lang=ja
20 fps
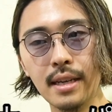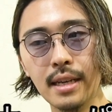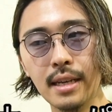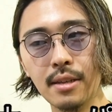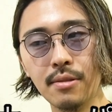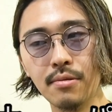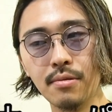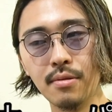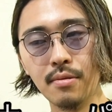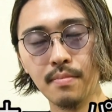
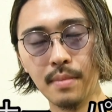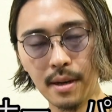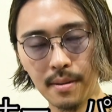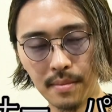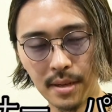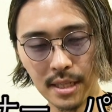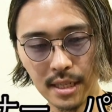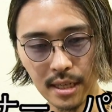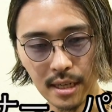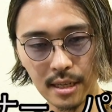えっ、ー、と、まあ、
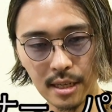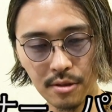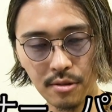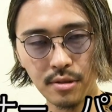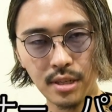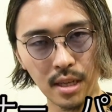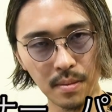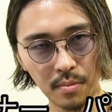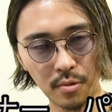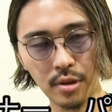間違いな
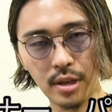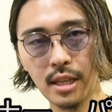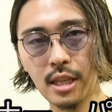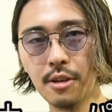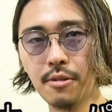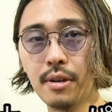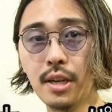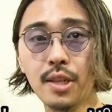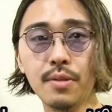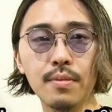く専門に行っ
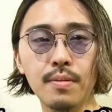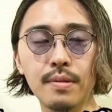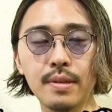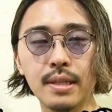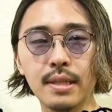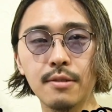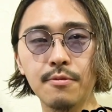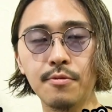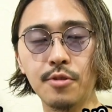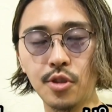た方がいいと思いま
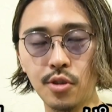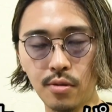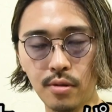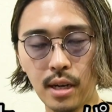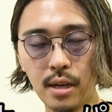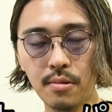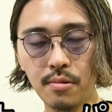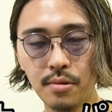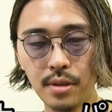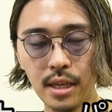す。服飾
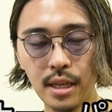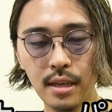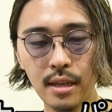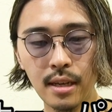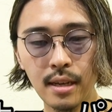学校に。